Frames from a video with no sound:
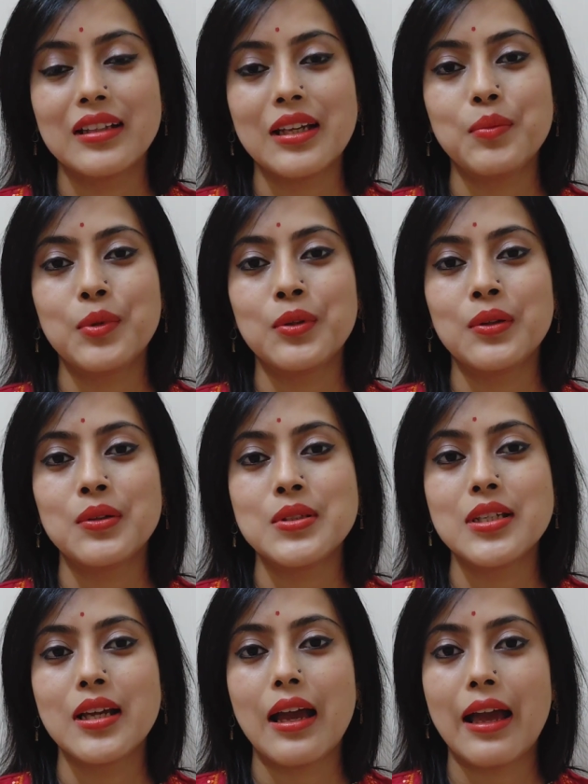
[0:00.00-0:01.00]
তাই মনে
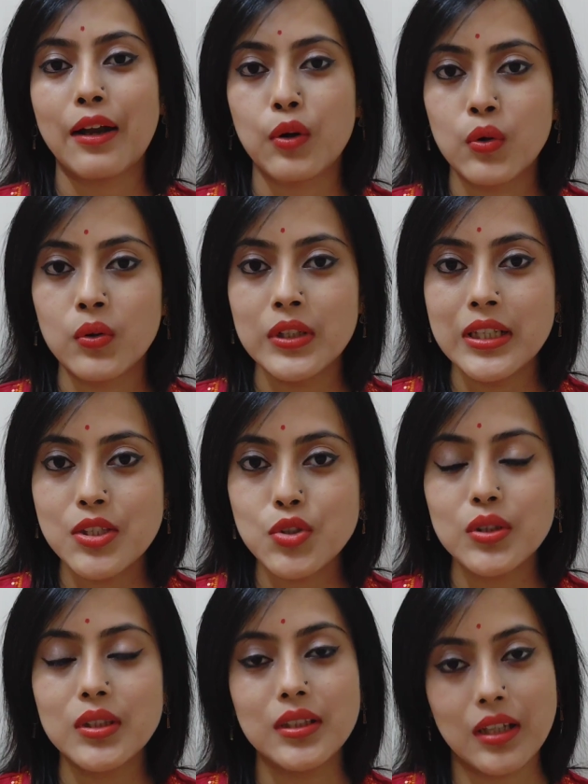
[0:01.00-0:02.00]
হলো যে এখনই
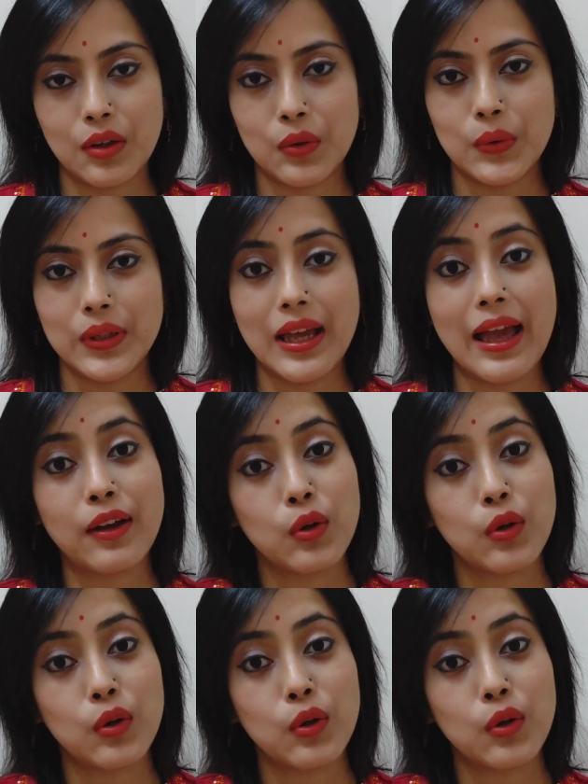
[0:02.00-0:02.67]
যদি না করি